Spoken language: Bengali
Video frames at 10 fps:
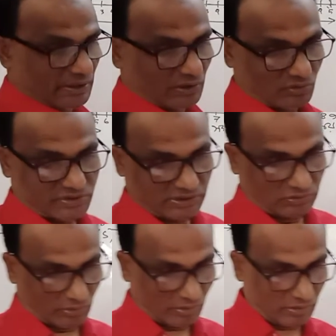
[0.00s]
এই অংশের
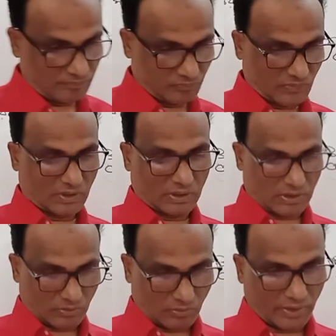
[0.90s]
তরণ
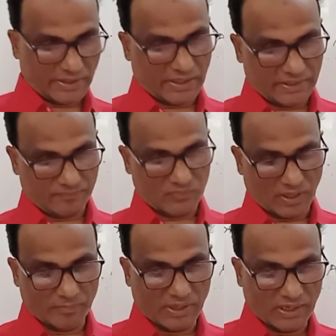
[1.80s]
হয় নাই
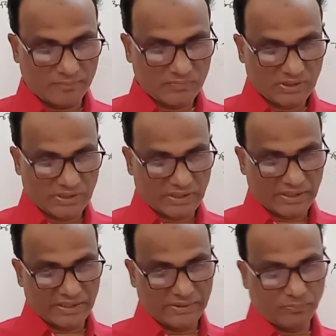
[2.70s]
আমরা
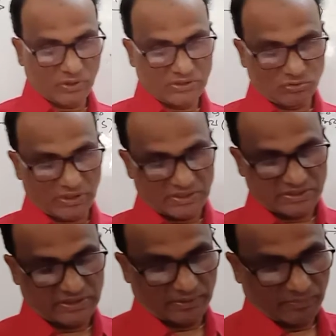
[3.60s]
এরপরে চলে
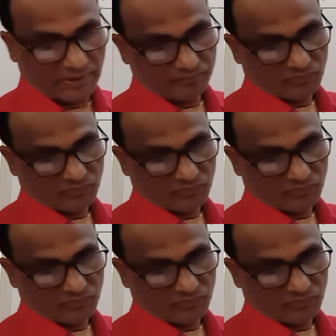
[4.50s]
আসছি আমরা